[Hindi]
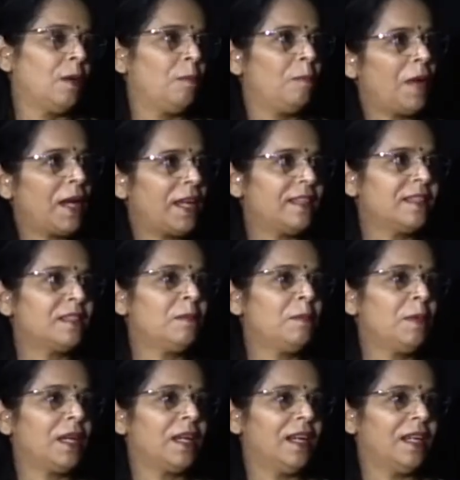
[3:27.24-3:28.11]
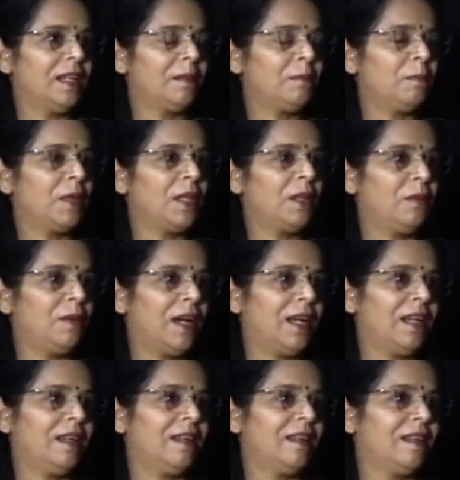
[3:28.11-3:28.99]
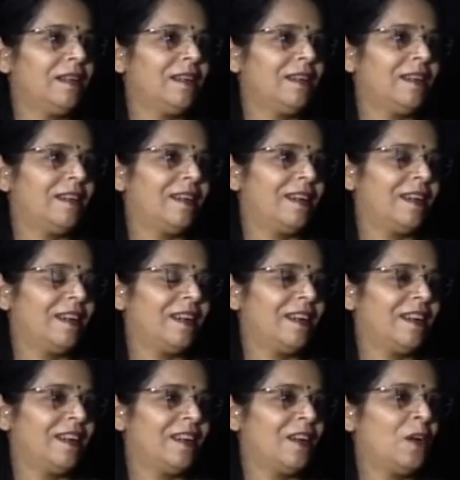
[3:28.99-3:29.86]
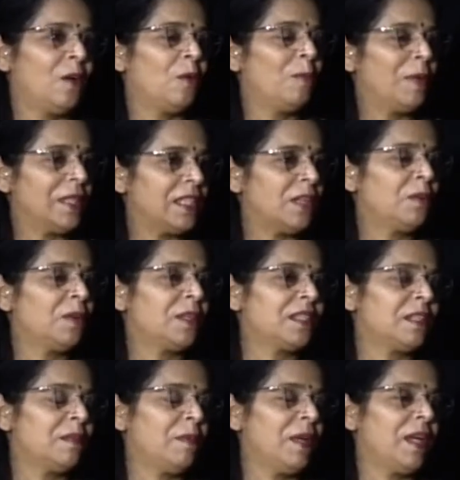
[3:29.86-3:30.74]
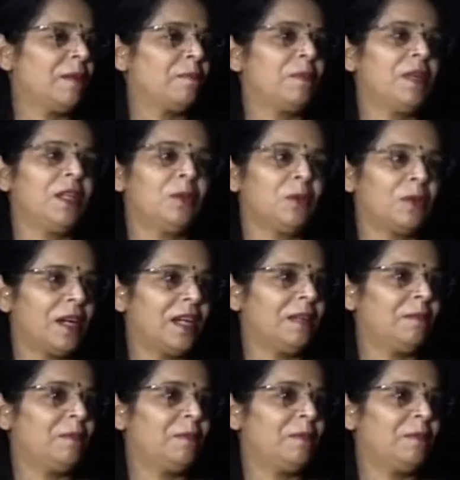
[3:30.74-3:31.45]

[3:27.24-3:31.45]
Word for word: बाकी समय घर परिवार बचा हुआ समय अपनी दुकान